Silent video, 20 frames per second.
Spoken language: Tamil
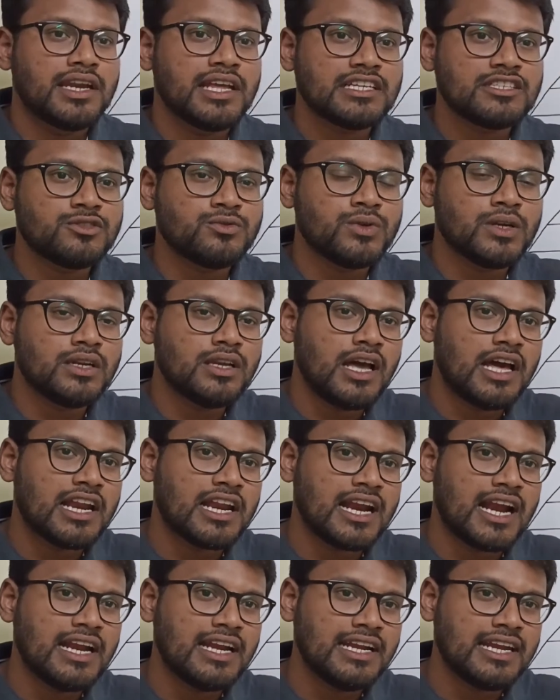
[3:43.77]
நெக்ஸ்ட் ஒன்
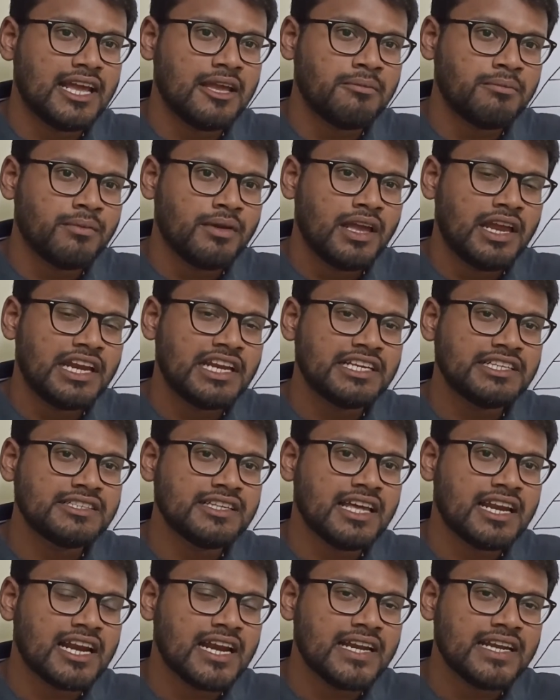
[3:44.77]
ரன் டைம் இட்
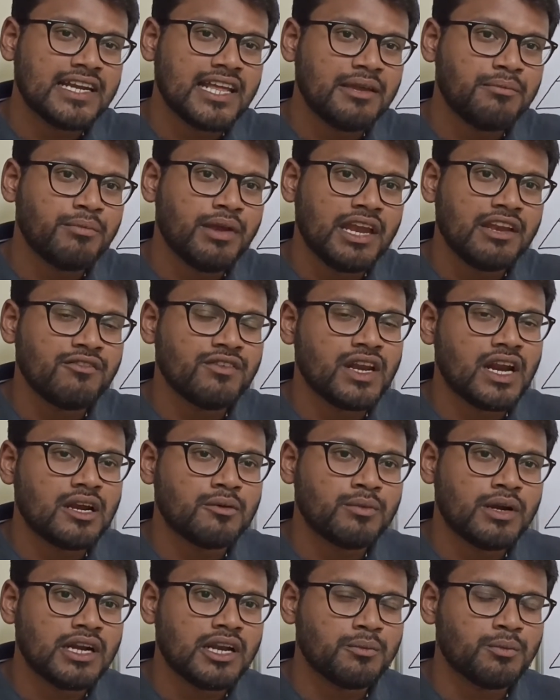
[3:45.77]
இஸ் ஏ ரன் டைம்
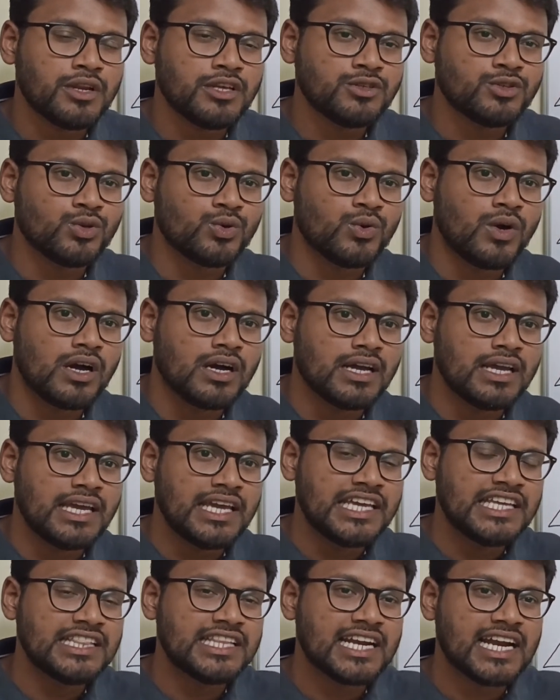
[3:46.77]
என்விரான்மெண்ட் அப்படின்னு சொல்லுவாங்க
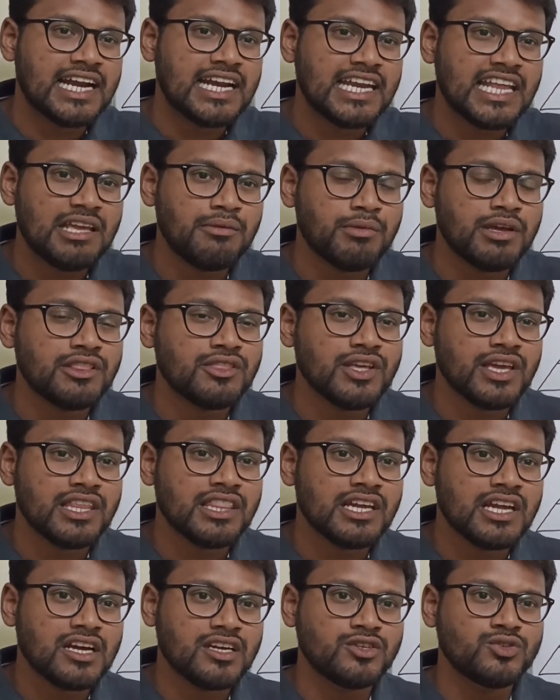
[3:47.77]
இந்த ரன் டைம் வந்து
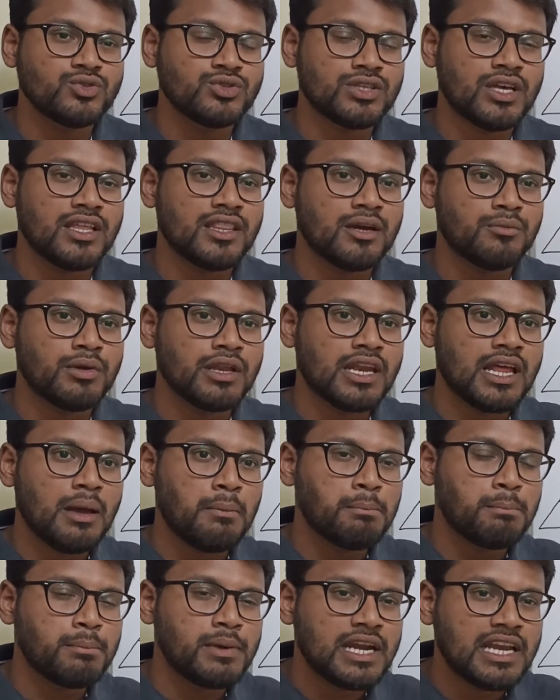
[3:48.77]
எதுக்காக யூஸ் ஆகுது அப்படின்னா
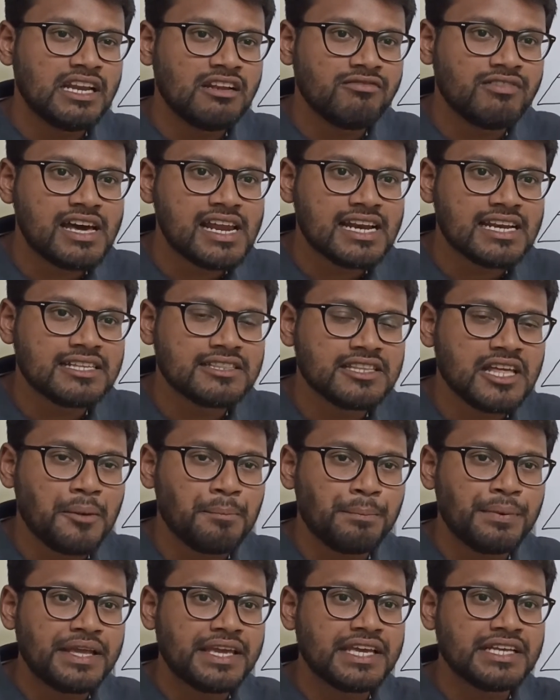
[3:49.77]
மிடில் வேர்லேருந்து
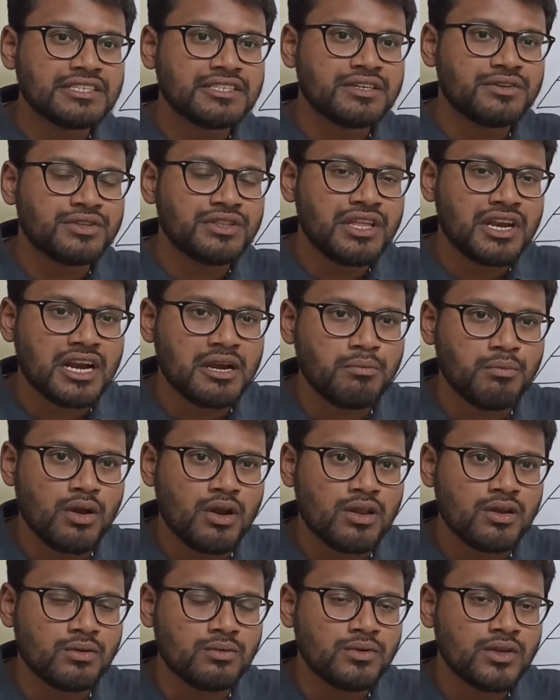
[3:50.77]
அப்ளிகேஷனை வந்து ரன்
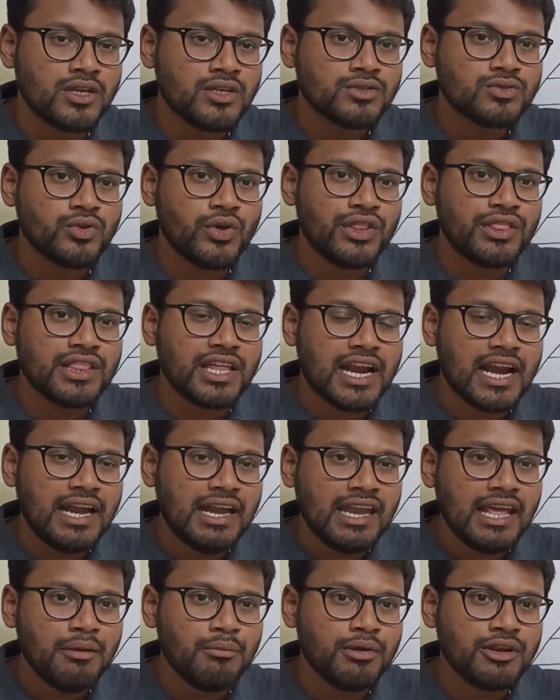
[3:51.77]
பண்ணணும் ஸோ இந்த
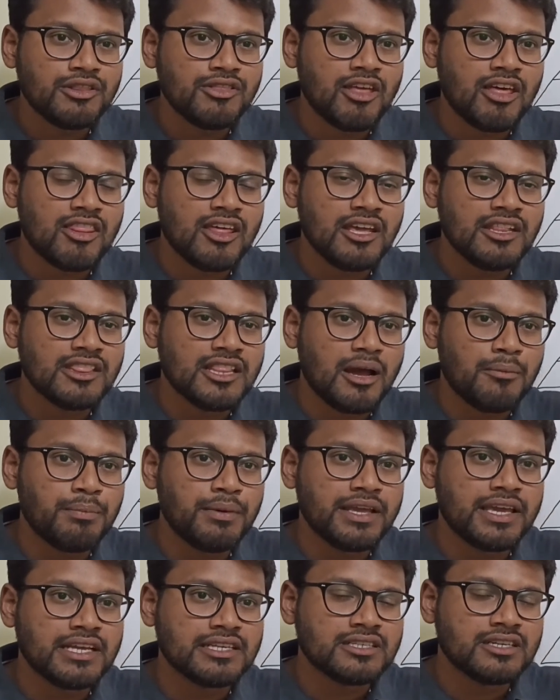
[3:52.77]
ரன் டைம் இருந்தால் தான் இந்த
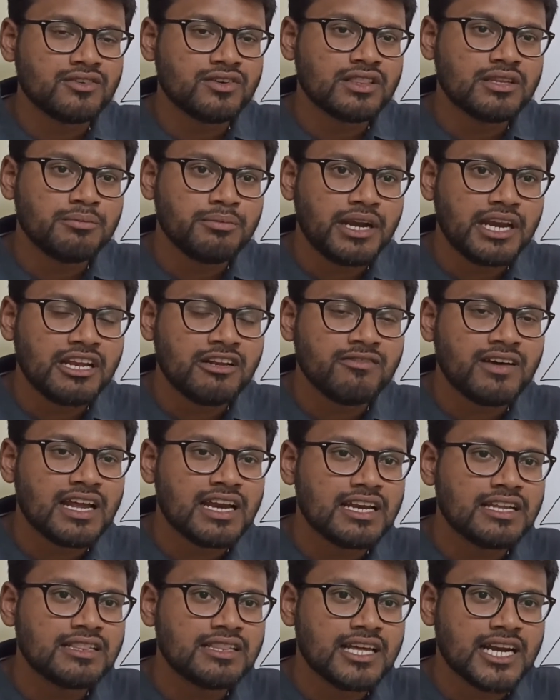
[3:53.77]
அப்ளிகேஷனை வந்து மிடில்
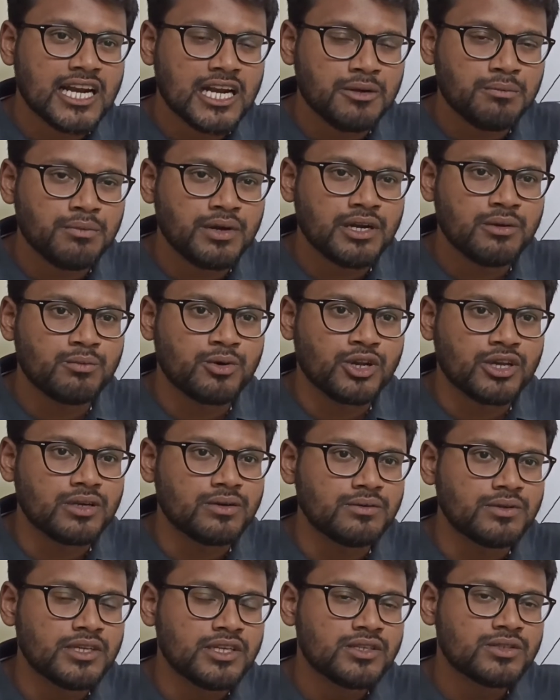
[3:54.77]
வேர்லேருந்து ரன் பண்ண
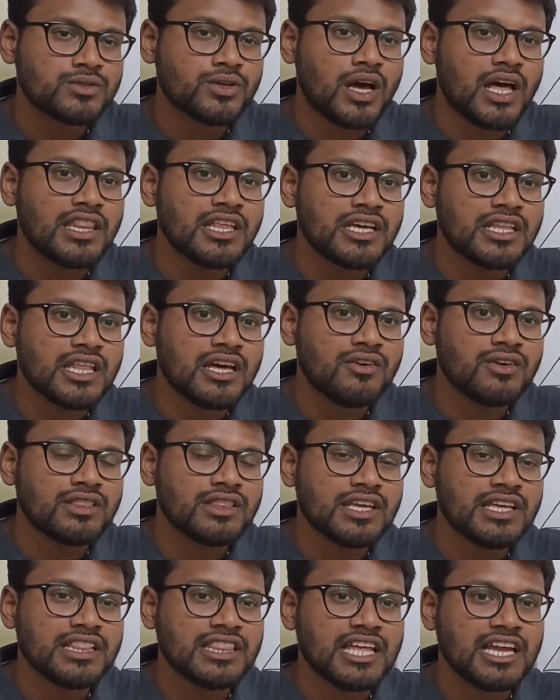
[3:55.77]
முடியும் ஸோ அதுக்கு தான்
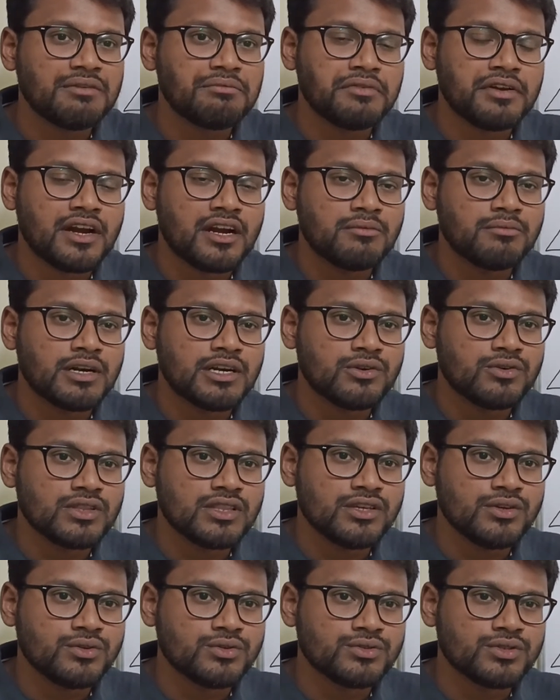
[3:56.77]
வந்து இந்த என்விரான்மெண்ட்
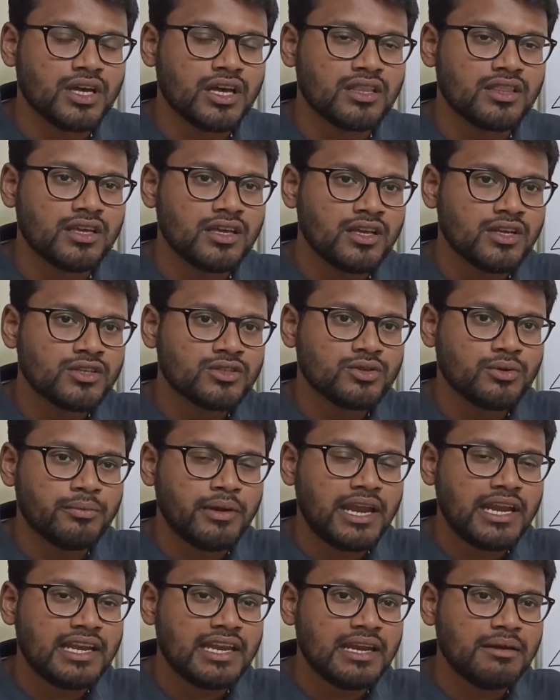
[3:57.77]
வந்து யூஸ் ஆகுது ஸோ
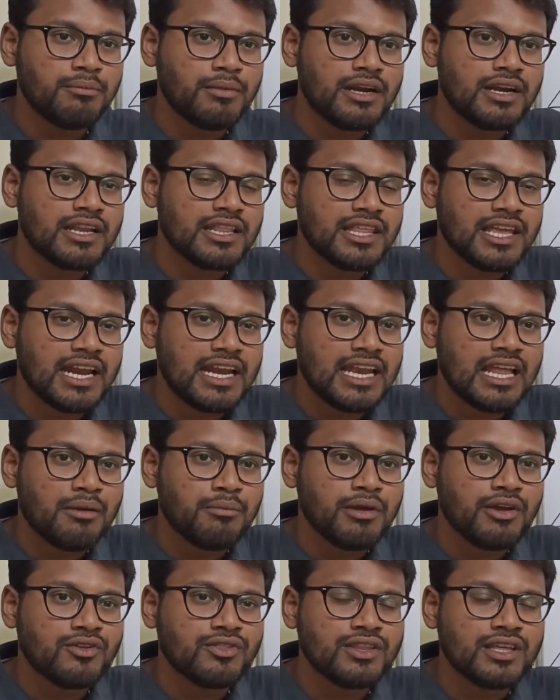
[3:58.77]
மெயின்டைன் பண்ணுறது
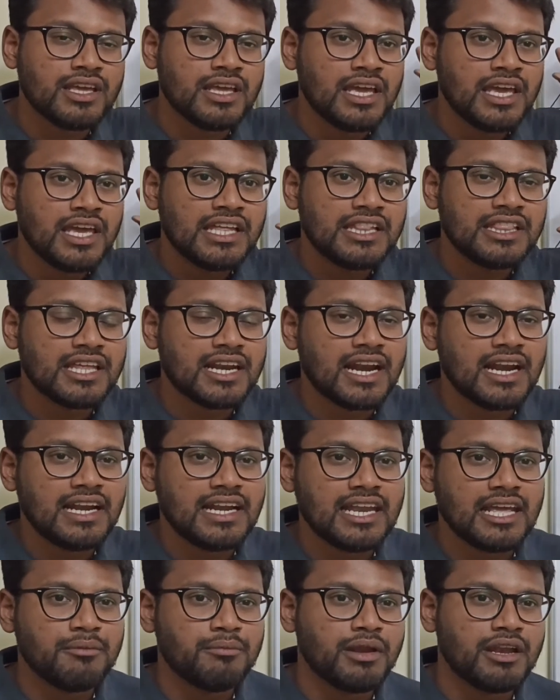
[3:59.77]
எல்லாமே வந்து இந்த
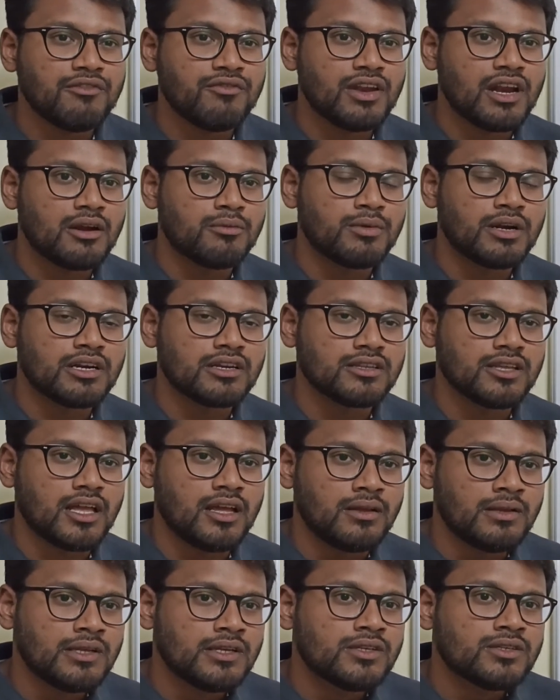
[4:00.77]
ரன் டைம் என்விரான்மெண்ட்
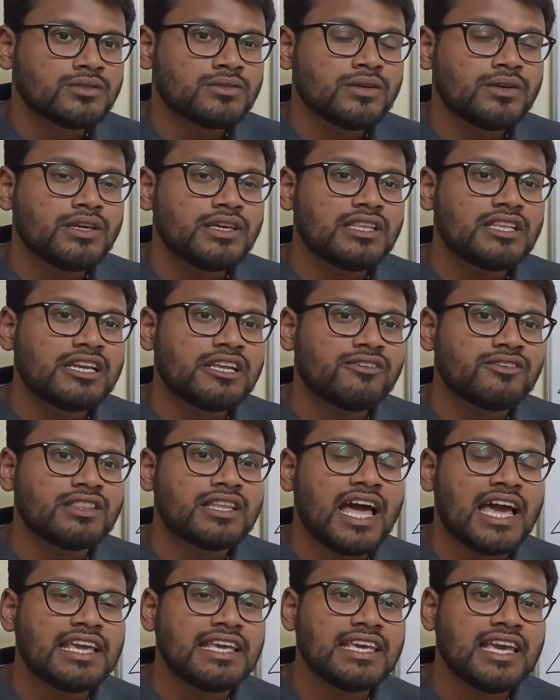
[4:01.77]
தான் ஸோ இதில்
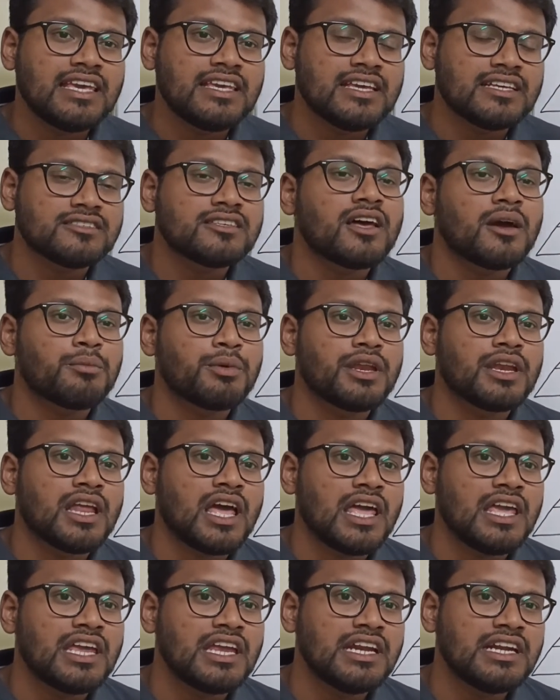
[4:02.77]
வந்து ஐஏஎஸ்
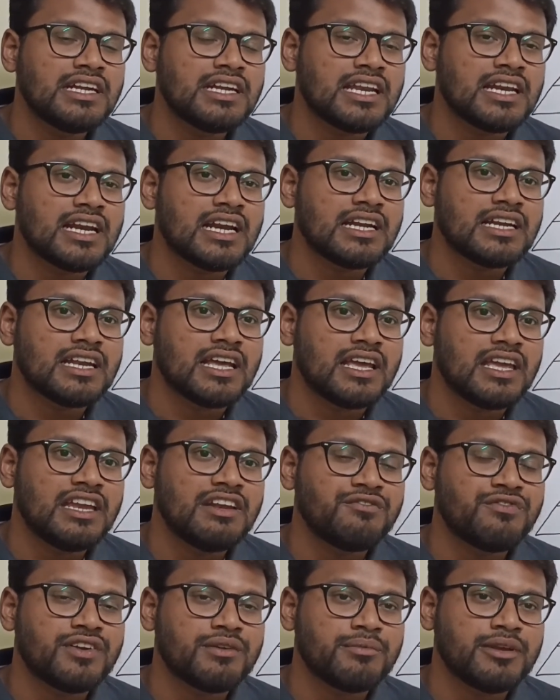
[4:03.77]
அப்படின்னா இன்டர்நெட்
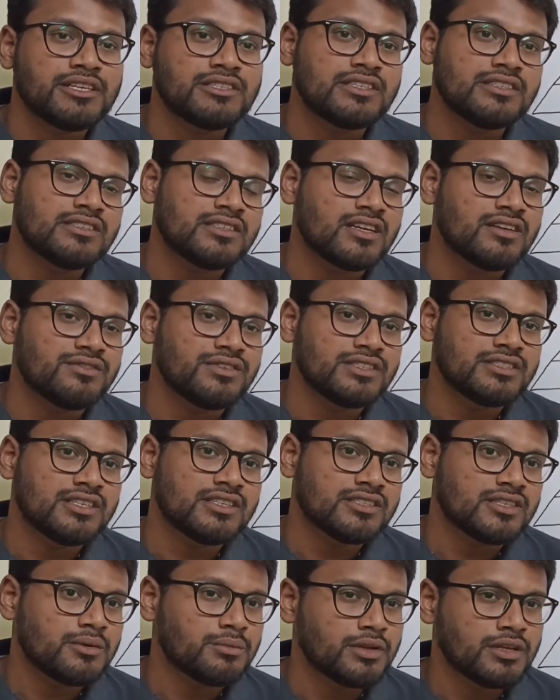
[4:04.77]
இன்ஃபர்மேஷன்
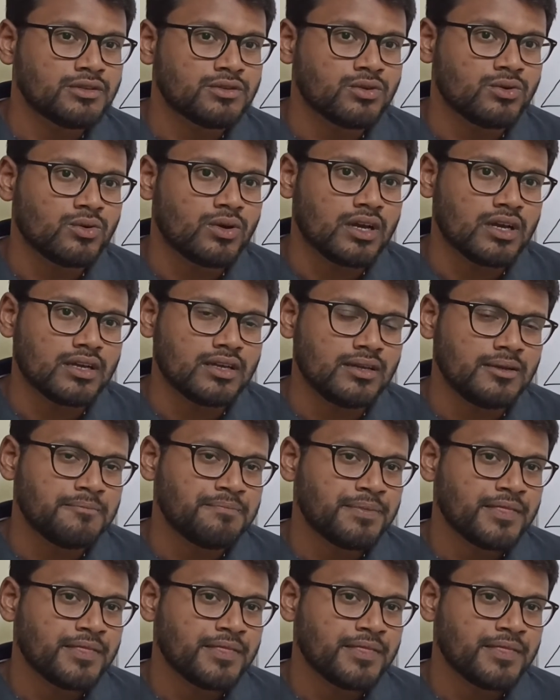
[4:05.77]
சர்வீசஸ் அப்படின்னு சொல்லுவாங்க